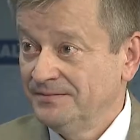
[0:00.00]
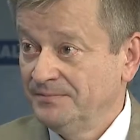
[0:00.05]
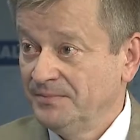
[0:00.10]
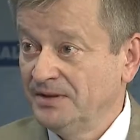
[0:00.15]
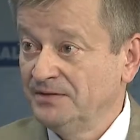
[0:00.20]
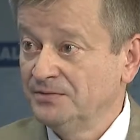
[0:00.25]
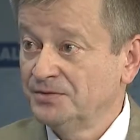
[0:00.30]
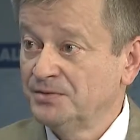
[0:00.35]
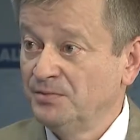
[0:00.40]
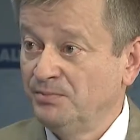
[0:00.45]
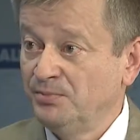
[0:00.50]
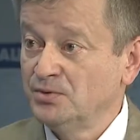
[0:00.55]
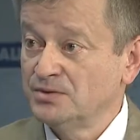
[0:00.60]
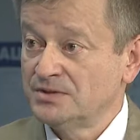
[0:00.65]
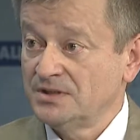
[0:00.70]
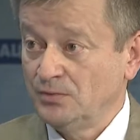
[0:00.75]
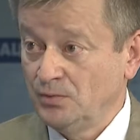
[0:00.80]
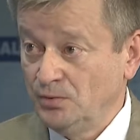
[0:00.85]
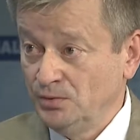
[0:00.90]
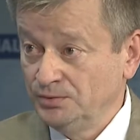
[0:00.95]
Потому что по
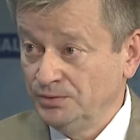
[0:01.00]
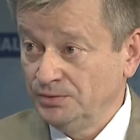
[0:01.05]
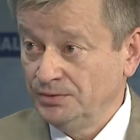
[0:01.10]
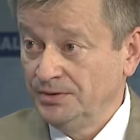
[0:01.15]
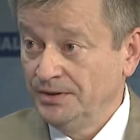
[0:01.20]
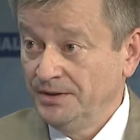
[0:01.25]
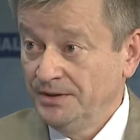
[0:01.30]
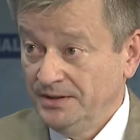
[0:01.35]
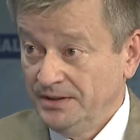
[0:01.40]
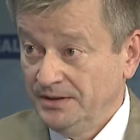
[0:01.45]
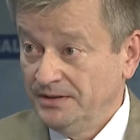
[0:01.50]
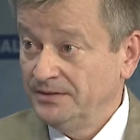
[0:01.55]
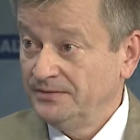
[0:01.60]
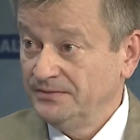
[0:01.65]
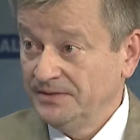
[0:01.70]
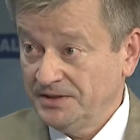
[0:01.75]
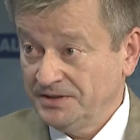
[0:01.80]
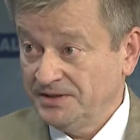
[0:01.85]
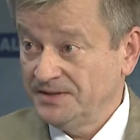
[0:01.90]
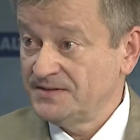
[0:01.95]
закону э,
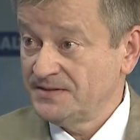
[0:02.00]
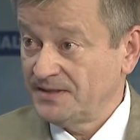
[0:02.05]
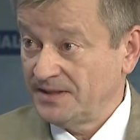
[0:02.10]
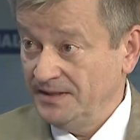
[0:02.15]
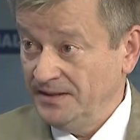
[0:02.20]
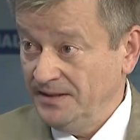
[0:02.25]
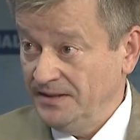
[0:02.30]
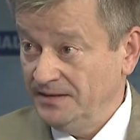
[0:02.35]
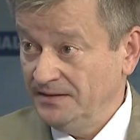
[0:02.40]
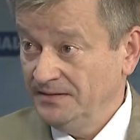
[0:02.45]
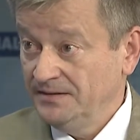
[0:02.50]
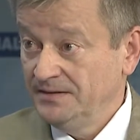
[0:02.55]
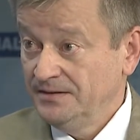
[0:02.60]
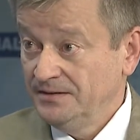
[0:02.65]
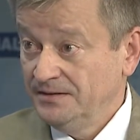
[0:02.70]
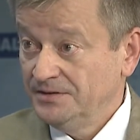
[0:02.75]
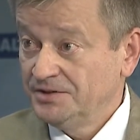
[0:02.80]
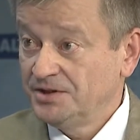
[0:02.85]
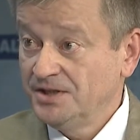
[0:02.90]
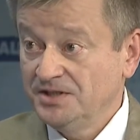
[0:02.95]
в нашей стране
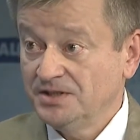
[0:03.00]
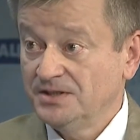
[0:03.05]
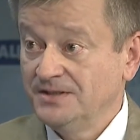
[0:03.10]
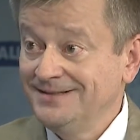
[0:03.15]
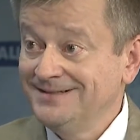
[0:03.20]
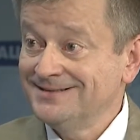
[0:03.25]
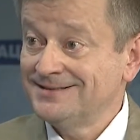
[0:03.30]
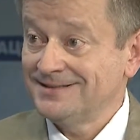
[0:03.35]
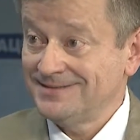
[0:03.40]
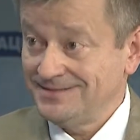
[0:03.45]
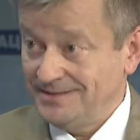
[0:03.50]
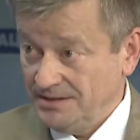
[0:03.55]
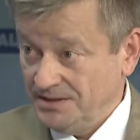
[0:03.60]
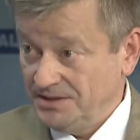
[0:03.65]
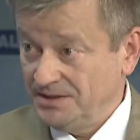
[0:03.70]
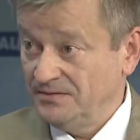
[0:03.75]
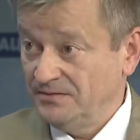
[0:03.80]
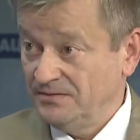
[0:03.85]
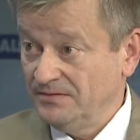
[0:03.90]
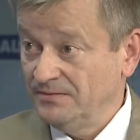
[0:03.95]
женщина, не
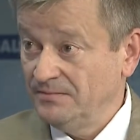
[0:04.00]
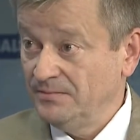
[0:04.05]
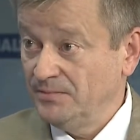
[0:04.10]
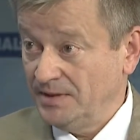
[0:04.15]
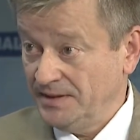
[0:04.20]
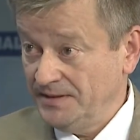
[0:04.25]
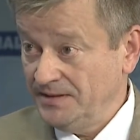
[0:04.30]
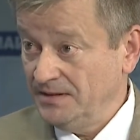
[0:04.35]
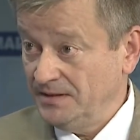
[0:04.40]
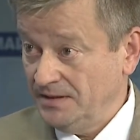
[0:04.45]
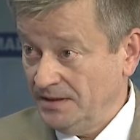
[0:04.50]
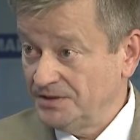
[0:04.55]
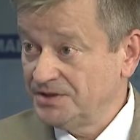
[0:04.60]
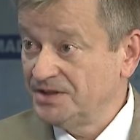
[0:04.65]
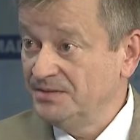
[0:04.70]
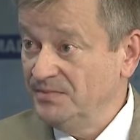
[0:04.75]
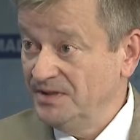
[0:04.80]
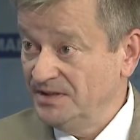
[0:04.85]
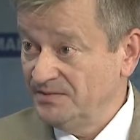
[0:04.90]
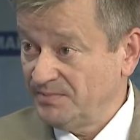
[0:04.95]
состоящая в браке,
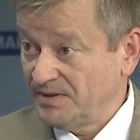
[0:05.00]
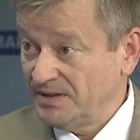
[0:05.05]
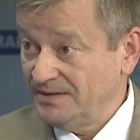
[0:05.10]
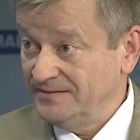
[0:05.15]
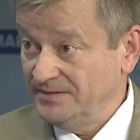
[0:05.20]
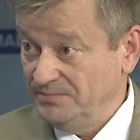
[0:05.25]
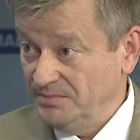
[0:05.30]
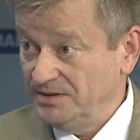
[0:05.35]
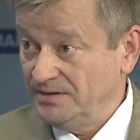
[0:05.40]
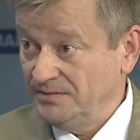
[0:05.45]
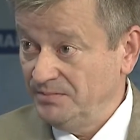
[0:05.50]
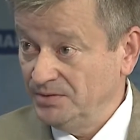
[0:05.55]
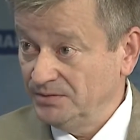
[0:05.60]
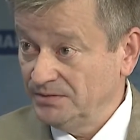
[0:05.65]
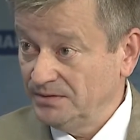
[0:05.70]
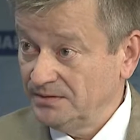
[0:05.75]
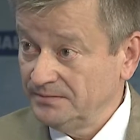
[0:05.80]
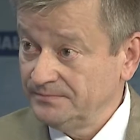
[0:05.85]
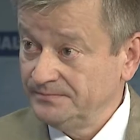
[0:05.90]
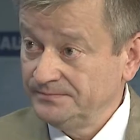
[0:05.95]
также имеет право иметь
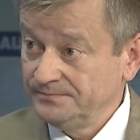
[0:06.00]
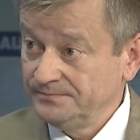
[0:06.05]
ребенка.